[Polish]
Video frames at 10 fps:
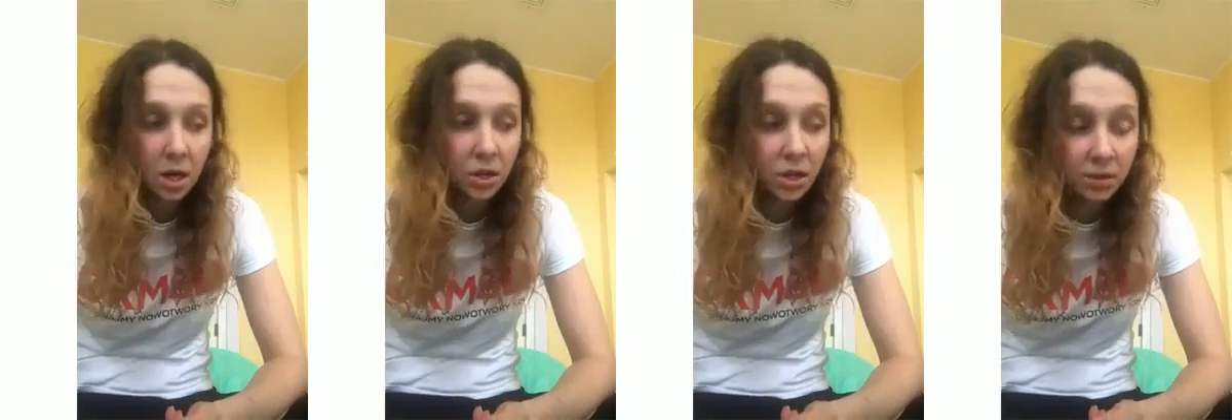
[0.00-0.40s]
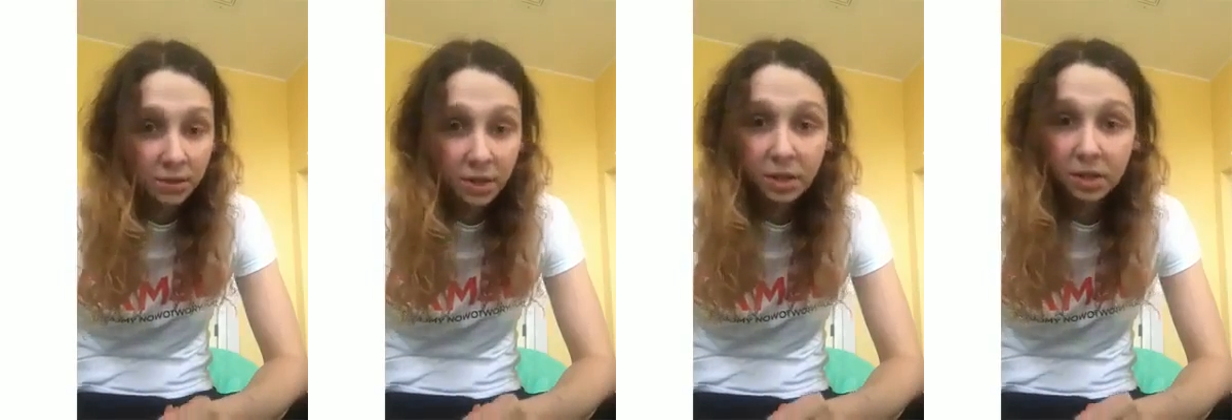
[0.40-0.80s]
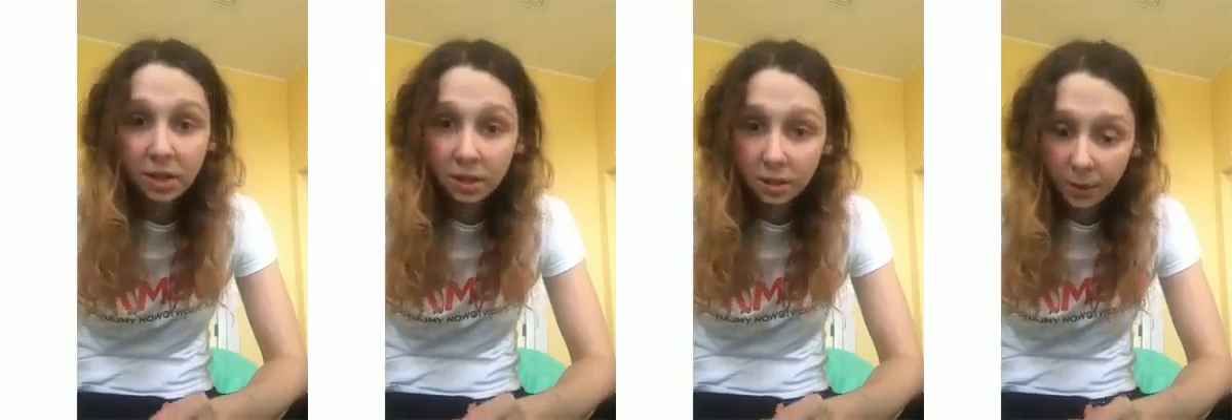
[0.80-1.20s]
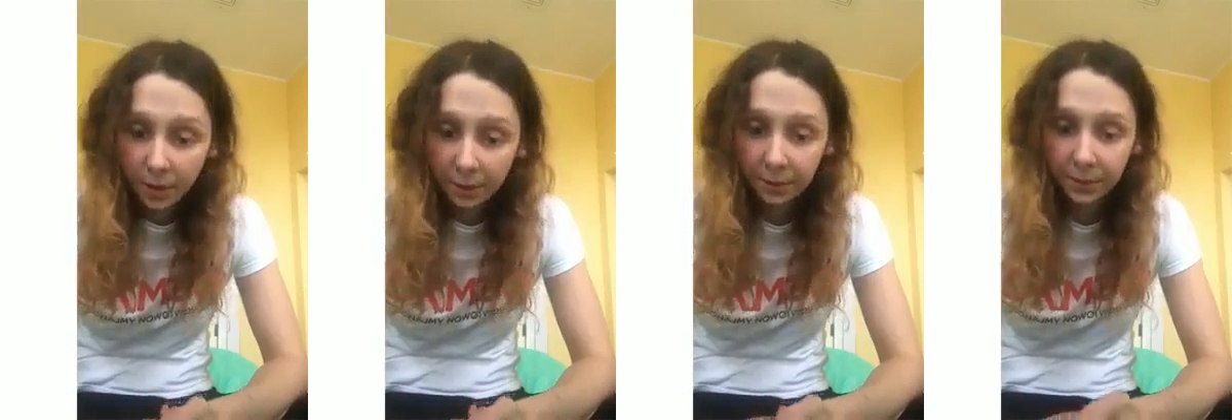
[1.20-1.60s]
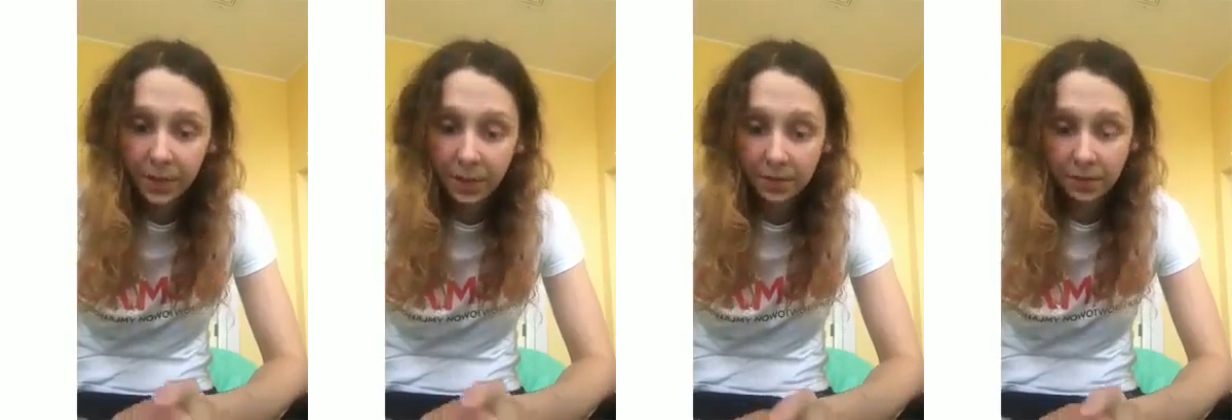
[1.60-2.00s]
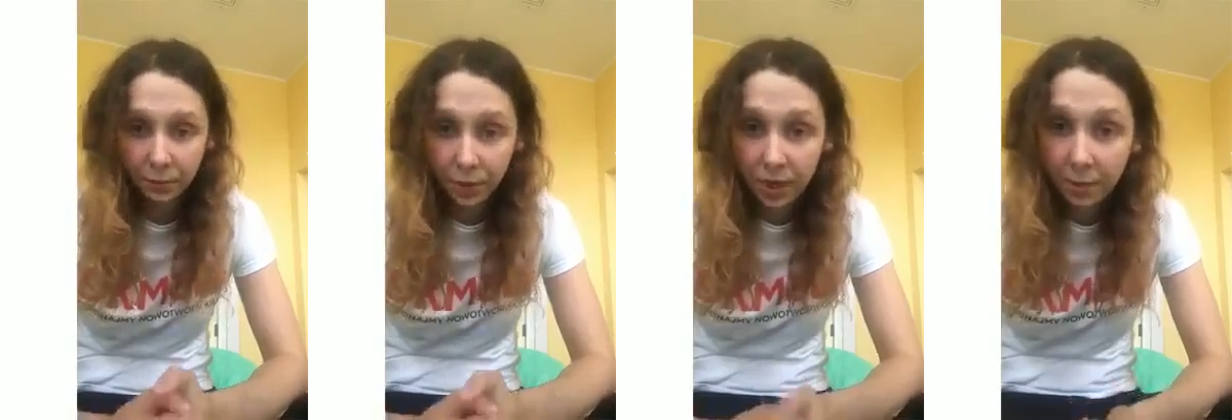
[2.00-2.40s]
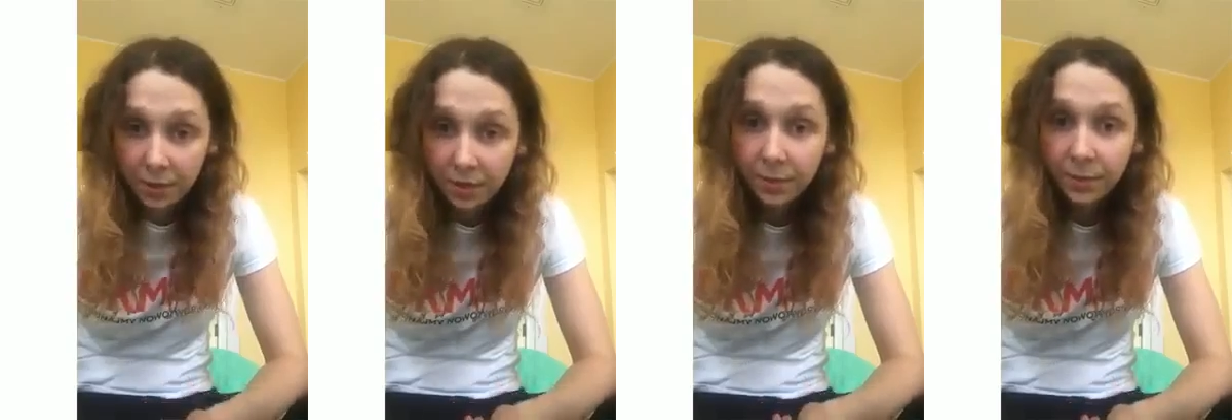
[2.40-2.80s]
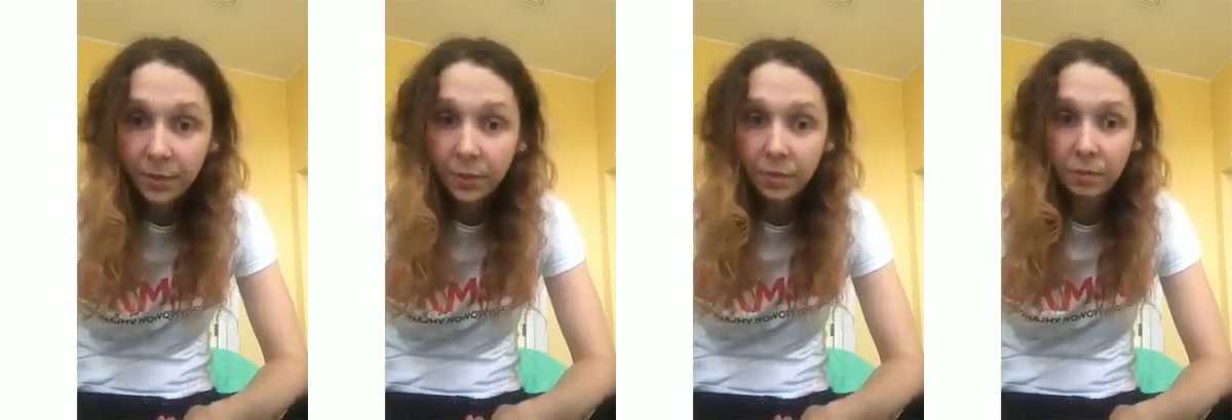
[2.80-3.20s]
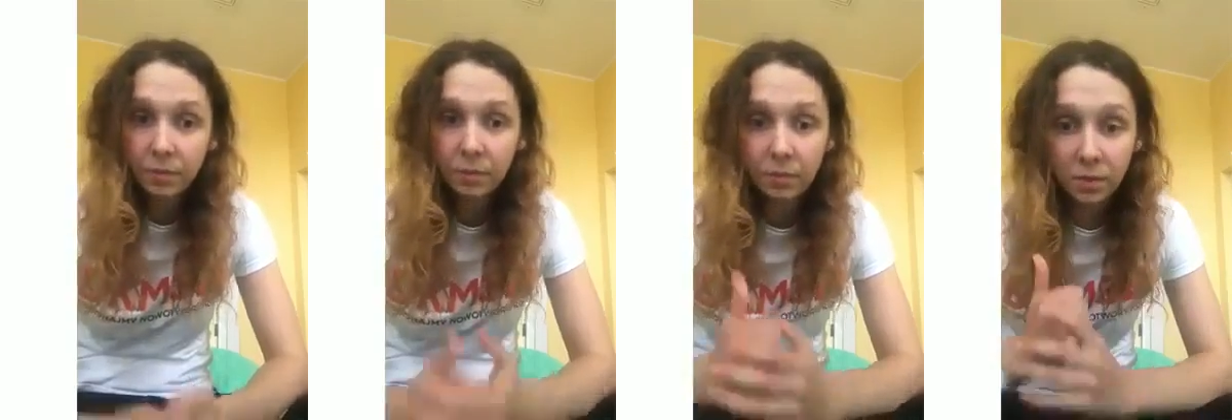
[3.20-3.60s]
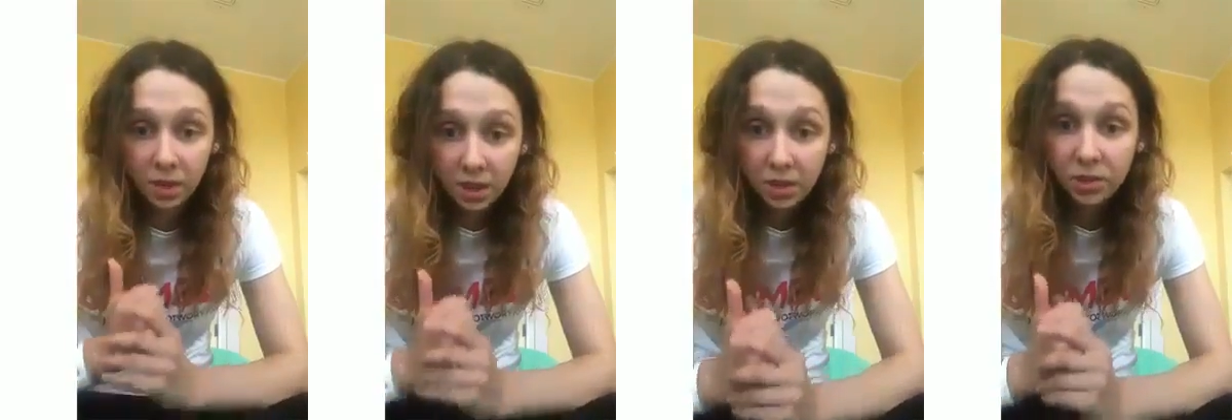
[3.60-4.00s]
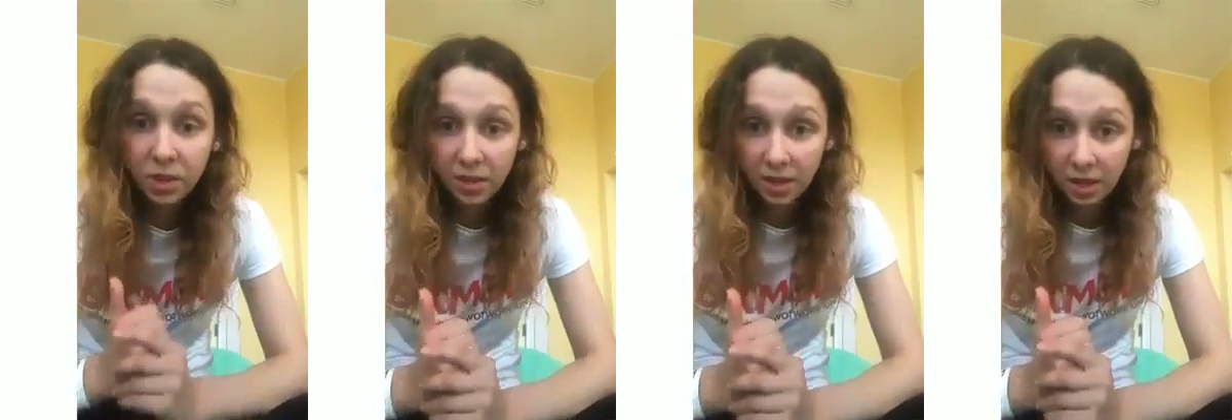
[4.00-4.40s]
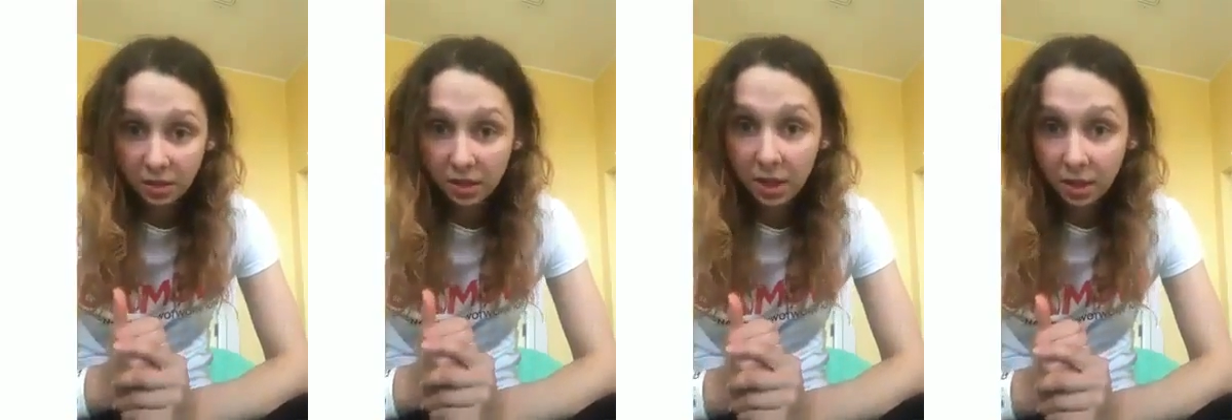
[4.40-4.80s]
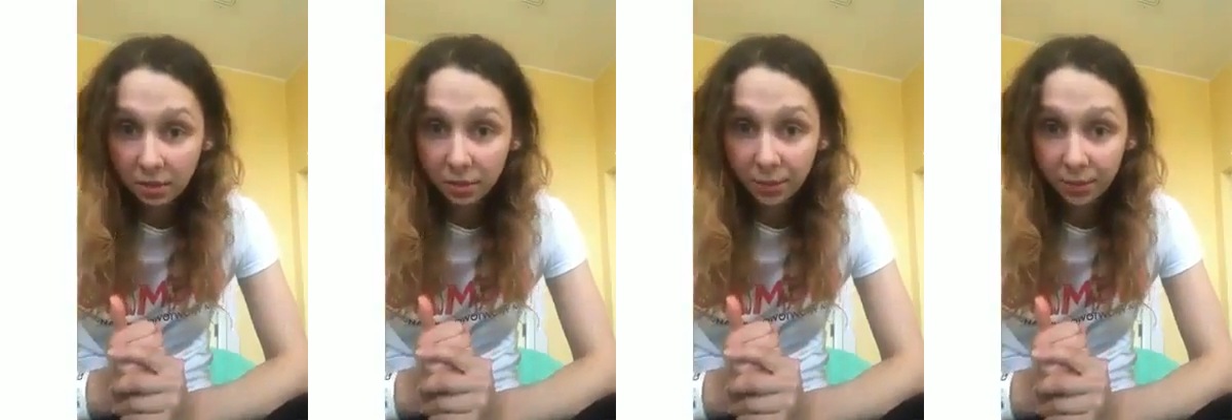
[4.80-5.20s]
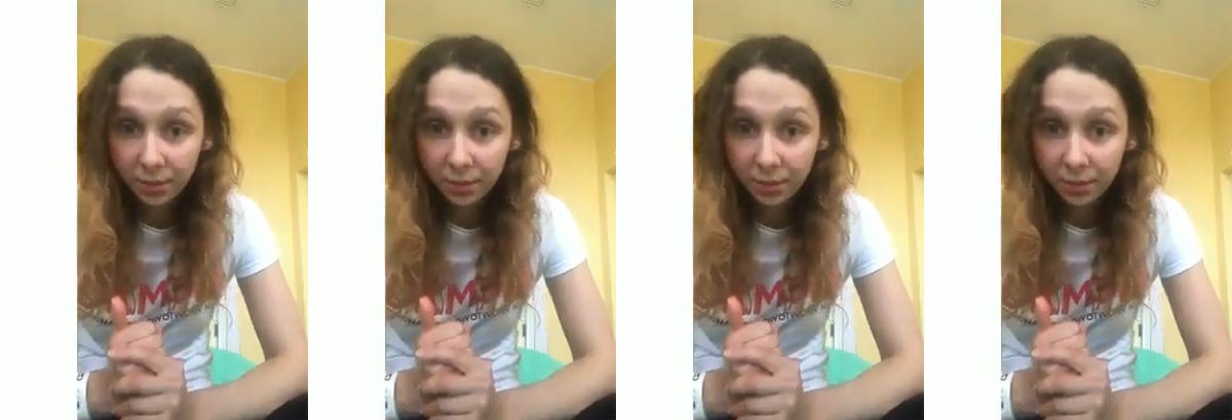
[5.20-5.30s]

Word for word: Jeśli wynik na grypę jest ujemny, jedziesz na zakaźny karetko.